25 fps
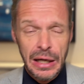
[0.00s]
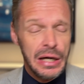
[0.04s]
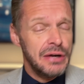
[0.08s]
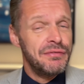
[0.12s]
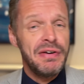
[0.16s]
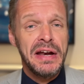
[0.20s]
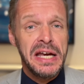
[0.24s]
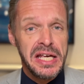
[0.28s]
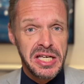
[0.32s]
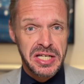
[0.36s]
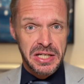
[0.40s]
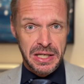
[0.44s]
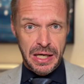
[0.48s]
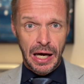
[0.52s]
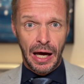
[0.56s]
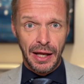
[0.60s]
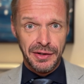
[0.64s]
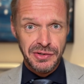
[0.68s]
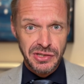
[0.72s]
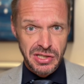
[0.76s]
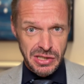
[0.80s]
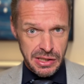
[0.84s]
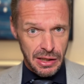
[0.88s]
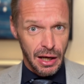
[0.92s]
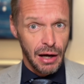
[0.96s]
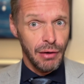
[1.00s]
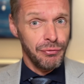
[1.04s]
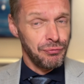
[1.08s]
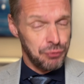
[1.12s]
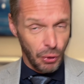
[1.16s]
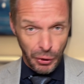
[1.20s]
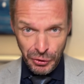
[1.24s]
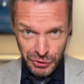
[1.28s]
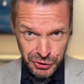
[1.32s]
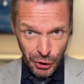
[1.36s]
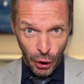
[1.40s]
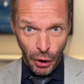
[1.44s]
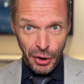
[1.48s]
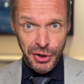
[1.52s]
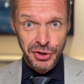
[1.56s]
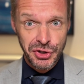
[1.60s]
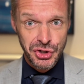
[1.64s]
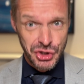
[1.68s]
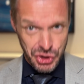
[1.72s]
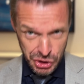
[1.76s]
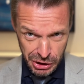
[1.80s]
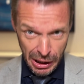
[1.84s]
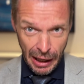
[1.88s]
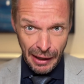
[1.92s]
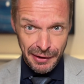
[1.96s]
wenn ich Kanzler von
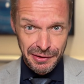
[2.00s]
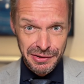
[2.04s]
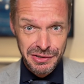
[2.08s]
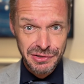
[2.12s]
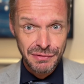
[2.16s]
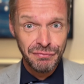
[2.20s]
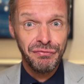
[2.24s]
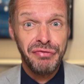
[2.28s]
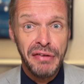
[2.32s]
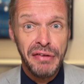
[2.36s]
Deutschland